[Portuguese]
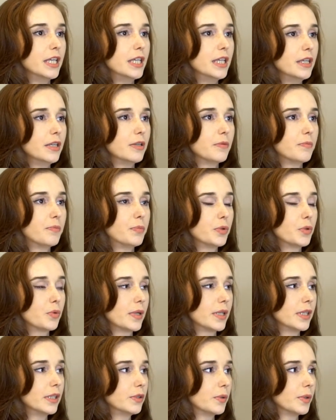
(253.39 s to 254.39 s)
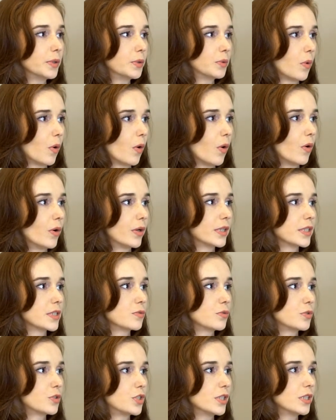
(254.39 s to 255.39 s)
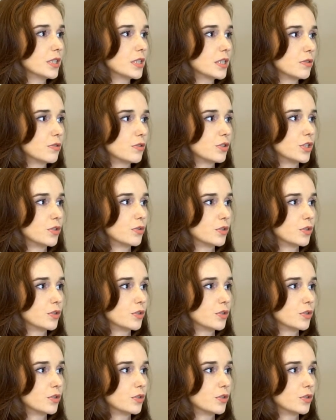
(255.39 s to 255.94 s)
E por 48 horas, no dia da cirurgia,